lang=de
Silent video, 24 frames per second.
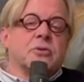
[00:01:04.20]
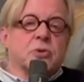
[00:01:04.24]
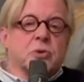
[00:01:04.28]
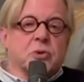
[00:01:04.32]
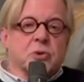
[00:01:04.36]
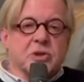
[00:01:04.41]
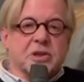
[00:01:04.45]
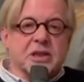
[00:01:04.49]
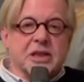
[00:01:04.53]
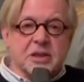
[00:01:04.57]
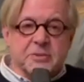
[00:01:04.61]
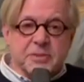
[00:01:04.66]

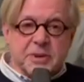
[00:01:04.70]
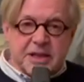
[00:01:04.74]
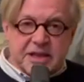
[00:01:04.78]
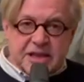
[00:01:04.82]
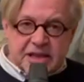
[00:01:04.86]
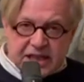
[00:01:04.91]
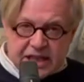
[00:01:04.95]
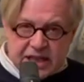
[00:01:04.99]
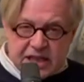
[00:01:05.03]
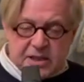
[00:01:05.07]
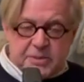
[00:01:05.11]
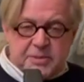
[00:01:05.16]

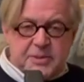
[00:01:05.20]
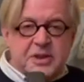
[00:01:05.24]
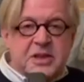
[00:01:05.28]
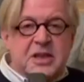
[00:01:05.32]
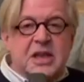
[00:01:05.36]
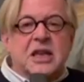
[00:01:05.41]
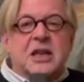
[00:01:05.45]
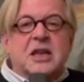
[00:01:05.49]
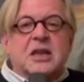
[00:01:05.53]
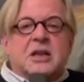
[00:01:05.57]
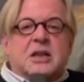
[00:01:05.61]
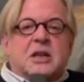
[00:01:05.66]
Hotelbetreiber,
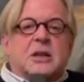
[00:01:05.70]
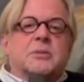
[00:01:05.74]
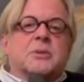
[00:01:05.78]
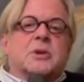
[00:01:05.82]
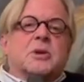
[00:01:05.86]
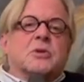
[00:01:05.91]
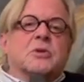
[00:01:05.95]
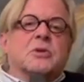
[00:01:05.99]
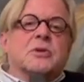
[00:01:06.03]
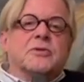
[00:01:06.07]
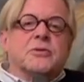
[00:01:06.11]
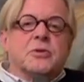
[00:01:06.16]

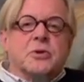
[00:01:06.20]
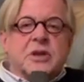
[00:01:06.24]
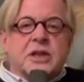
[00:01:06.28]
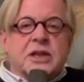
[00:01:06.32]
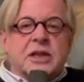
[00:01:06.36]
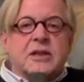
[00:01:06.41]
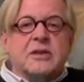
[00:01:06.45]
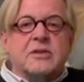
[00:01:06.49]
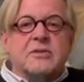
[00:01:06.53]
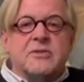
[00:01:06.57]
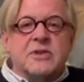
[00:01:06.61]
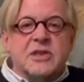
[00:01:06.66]
aber auch für
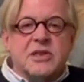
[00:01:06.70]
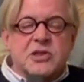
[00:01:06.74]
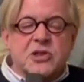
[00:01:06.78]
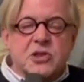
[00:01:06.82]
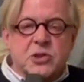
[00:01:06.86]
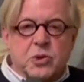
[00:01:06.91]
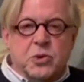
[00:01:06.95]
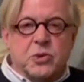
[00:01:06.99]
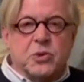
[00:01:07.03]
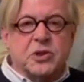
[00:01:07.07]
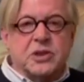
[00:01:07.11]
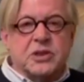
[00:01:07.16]

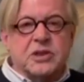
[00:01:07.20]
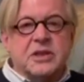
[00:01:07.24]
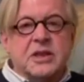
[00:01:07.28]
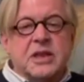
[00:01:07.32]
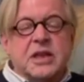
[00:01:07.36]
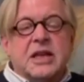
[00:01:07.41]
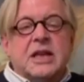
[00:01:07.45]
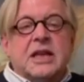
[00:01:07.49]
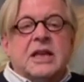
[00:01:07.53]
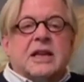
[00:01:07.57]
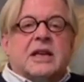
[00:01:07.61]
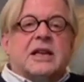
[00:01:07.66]
Investoren.
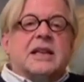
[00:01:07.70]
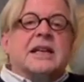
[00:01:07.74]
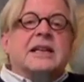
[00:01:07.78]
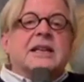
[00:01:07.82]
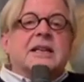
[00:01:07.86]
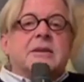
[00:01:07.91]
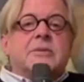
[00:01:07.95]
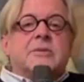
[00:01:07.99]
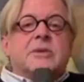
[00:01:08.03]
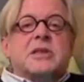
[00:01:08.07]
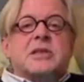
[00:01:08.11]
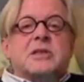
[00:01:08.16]

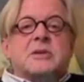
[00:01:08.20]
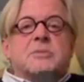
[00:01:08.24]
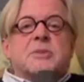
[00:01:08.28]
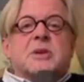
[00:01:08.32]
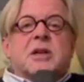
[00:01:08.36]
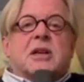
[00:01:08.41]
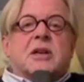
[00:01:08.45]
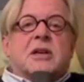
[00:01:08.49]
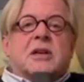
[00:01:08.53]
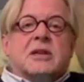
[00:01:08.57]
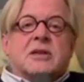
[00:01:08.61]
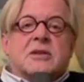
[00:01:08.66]
Allein in diesem
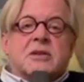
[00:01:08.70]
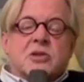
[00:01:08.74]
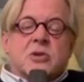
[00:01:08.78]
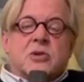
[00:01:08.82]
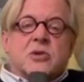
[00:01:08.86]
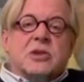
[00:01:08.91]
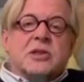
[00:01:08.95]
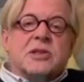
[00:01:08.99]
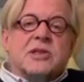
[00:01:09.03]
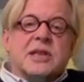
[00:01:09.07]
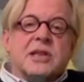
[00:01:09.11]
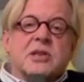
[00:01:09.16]
Jahr
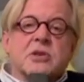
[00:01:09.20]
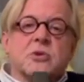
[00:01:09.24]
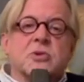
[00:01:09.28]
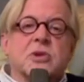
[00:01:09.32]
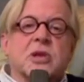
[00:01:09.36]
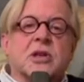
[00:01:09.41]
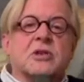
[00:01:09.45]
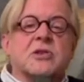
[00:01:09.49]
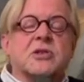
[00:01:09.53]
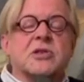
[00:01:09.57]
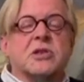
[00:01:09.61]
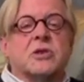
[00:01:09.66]
sollen
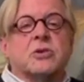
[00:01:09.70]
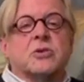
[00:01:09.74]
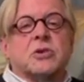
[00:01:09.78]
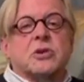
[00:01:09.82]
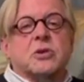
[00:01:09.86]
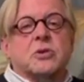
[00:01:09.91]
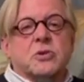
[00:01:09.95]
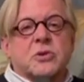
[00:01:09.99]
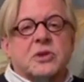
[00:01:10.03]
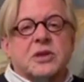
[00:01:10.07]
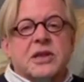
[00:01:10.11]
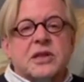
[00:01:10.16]
86
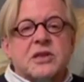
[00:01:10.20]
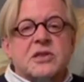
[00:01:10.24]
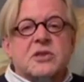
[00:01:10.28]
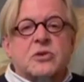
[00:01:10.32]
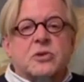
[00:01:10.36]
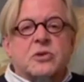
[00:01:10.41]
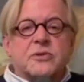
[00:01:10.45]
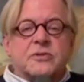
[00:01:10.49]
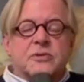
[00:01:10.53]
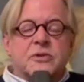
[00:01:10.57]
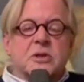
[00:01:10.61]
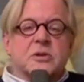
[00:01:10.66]
neue Hotels
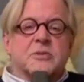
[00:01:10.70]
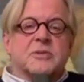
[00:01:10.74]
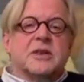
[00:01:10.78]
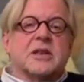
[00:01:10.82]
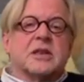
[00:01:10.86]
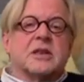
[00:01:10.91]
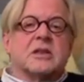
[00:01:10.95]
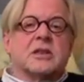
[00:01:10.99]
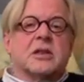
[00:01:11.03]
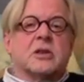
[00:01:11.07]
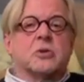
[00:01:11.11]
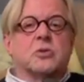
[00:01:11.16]
eröffnet
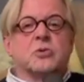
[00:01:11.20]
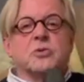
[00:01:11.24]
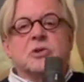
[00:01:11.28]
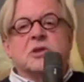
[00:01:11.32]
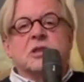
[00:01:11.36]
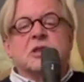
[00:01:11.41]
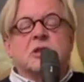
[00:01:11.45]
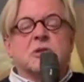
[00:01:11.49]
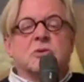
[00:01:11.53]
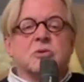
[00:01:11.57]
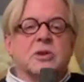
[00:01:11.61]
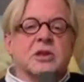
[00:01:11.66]
werden,
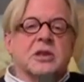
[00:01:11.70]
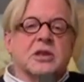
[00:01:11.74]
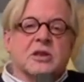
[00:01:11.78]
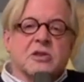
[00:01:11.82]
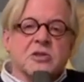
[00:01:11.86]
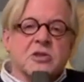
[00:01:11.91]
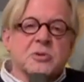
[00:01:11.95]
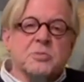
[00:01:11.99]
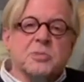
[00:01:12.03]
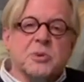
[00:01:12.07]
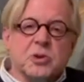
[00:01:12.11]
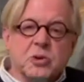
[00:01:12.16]
darunter natürlich
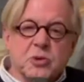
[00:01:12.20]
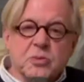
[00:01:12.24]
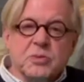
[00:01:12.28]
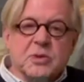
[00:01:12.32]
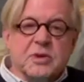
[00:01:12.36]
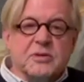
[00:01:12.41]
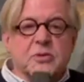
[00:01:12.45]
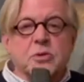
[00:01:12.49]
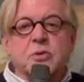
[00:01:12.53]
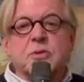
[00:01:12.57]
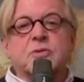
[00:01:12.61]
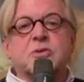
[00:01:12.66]
ganz
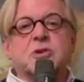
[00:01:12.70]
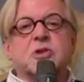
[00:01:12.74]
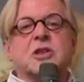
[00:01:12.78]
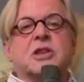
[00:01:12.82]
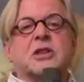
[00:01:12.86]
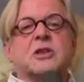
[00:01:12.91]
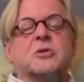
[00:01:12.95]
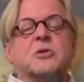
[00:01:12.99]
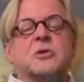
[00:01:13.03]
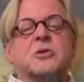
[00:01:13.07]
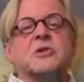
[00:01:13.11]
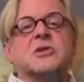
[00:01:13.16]
berühmte
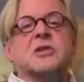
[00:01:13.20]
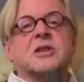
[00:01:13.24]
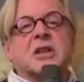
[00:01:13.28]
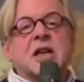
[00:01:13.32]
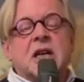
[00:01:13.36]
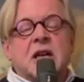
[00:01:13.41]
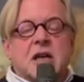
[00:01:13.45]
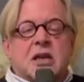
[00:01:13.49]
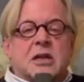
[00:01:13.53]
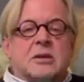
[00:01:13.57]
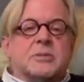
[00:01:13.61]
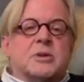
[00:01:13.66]
Fünf-Sterne-Häuser,
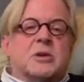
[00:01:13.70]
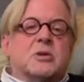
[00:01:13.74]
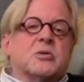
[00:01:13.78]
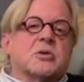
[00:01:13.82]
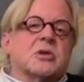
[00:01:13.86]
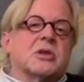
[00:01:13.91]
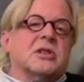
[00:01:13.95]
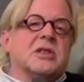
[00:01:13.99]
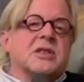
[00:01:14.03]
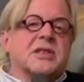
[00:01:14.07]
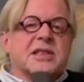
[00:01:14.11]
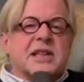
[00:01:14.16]
aber
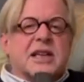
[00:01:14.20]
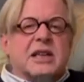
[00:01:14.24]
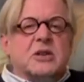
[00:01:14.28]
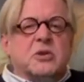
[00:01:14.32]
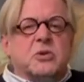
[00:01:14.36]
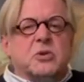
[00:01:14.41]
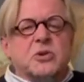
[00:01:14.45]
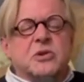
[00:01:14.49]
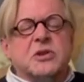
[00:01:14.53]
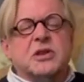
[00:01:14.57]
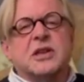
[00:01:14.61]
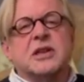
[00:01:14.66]
auch
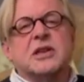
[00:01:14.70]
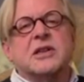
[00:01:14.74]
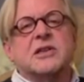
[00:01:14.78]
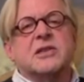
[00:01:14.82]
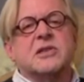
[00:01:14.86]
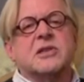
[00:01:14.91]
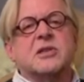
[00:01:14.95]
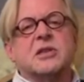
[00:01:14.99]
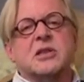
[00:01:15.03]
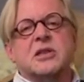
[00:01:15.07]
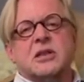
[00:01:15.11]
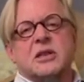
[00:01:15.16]

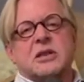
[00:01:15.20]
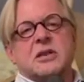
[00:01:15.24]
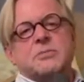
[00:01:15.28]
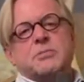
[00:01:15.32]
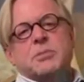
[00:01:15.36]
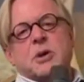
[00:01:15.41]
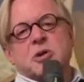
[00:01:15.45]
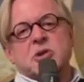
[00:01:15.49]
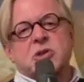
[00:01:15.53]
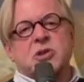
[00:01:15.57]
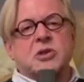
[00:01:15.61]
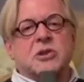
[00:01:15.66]
Design-Hotels, äh,
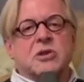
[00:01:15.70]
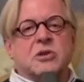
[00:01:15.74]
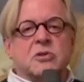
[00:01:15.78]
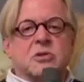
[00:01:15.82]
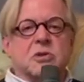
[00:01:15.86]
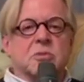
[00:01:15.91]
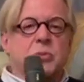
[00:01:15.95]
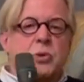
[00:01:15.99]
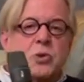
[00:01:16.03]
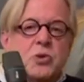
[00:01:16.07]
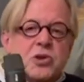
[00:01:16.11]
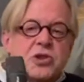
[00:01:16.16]
Budget Budget
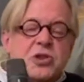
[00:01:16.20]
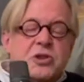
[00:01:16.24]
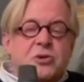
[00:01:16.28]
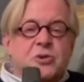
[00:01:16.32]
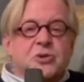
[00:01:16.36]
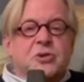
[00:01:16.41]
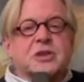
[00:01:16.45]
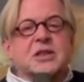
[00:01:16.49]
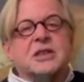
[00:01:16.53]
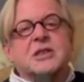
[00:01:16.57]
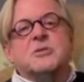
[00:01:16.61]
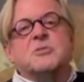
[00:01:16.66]
oder
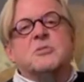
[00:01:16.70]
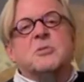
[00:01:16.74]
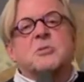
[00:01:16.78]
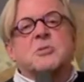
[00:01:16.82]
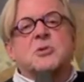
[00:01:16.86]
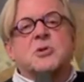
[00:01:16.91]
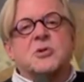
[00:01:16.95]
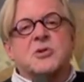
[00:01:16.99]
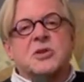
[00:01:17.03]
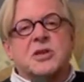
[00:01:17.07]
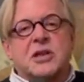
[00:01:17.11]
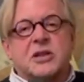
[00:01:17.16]
Budget-Hotels, wie
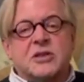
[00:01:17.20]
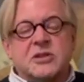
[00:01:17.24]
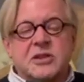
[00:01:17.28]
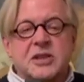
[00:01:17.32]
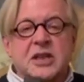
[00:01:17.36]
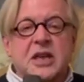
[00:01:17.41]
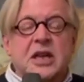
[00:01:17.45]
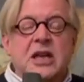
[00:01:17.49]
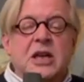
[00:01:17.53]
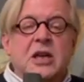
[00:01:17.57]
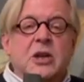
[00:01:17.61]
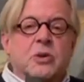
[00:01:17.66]
man so
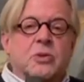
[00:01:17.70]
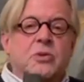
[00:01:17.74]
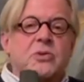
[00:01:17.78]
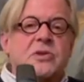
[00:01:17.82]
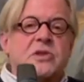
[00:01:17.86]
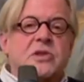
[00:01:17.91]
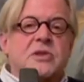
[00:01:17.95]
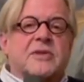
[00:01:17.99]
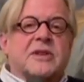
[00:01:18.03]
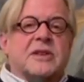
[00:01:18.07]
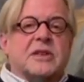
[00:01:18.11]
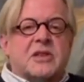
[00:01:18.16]
sagt,
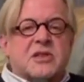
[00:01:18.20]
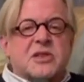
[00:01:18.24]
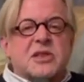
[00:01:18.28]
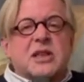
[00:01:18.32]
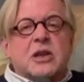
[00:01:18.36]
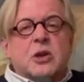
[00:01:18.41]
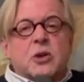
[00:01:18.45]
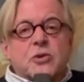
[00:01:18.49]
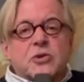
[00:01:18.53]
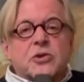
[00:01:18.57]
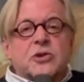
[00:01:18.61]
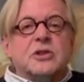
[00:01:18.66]
und so weiter. Also
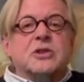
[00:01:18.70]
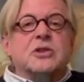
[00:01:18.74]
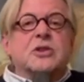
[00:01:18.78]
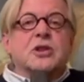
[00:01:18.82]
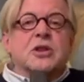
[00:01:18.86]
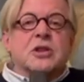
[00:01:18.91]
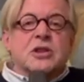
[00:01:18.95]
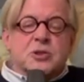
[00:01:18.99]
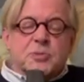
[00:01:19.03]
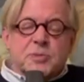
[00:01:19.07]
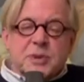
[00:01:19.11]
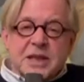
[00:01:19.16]
in
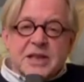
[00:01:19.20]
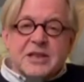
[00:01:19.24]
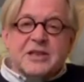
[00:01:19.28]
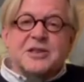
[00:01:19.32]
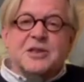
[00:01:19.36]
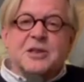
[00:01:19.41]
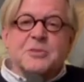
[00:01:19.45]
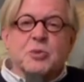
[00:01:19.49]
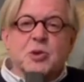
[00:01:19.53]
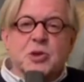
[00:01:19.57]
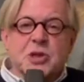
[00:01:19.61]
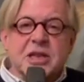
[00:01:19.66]
London
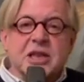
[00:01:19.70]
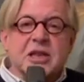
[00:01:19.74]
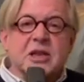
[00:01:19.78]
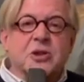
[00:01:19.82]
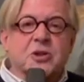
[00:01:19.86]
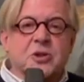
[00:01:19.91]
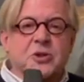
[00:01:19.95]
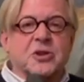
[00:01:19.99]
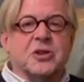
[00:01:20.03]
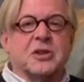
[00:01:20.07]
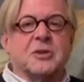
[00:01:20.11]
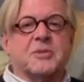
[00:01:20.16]
spielt die
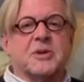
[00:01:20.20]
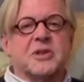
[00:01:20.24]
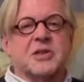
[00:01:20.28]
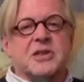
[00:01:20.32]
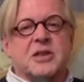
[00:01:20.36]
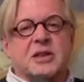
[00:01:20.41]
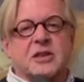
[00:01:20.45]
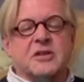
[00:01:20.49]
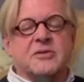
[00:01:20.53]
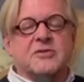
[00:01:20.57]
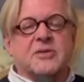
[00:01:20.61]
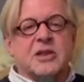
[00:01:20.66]
Musik, könnte man
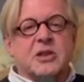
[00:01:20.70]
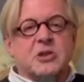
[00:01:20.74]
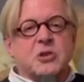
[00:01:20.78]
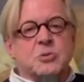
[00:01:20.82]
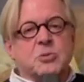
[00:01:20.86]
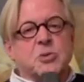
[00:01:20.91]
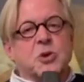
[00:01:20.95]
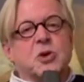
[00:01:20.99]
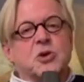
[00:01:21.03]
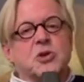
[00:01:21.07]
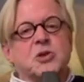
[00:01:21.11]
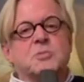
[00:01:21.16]
sagen, wenn es
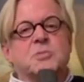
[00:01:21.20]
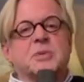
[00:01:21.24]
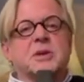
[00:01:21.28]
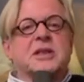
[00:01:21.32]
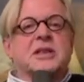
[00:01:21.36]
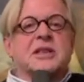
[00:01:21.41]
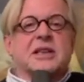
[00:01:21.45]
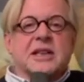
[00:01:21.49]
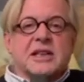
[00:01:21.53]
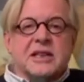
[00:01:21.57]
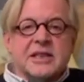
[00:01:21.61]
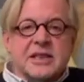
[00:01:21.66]
um
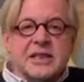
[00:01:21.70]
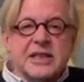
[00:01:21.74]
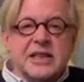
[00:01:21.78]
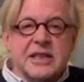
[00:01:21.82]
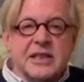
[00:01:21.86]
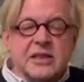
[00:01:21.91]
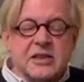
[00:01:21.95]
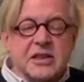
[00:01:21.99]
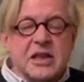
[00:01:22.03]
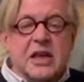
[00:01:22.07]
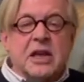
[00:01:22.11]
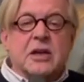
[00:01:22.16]
Hospitality
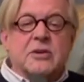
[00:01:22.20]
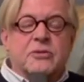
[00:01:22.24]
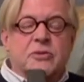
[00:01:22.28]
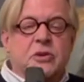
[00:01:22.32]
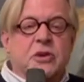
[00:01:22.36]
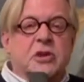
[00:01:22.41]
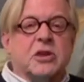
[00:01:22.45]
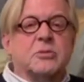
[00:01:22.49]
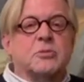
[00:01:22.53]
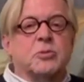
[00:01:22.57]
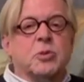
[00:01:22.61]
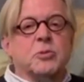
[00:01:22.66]
geht,
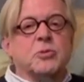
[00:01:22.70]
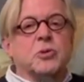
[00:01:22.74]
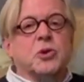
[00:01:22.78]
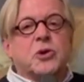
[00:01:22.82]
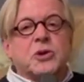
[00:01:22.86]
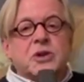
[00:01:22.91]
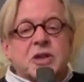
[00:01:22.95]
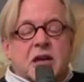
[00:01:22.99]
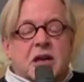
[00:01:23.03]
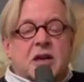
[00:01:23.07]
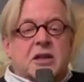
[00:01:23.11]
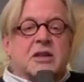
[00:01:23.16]
vor allem um
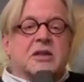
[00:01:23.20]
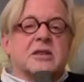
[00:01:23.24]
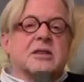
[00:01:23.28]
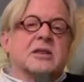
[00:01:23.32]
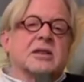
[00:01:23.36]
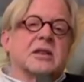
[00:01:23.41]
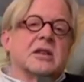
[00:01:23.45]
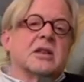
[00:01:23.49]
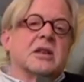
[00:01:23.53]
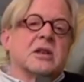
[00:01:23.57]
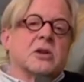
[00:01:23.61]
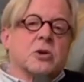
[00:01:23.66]

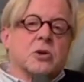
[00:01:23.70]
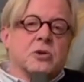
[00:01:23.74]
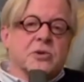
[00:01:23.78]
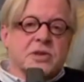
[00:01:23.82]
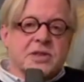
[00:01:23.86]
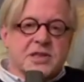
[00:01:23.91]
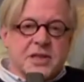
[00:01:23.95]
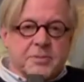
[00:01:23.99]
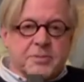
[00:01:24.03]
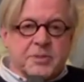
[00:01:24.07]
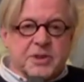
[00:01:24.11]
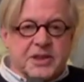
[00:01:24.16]
neuartige
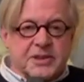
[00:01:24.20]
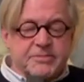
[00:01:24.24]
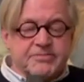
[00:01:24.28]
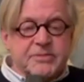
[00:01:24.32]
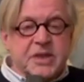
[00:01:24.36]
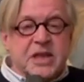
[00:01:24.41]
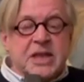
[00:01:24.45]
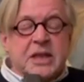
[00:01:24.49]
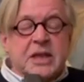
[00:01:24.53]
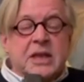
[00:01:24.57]
Konzepte.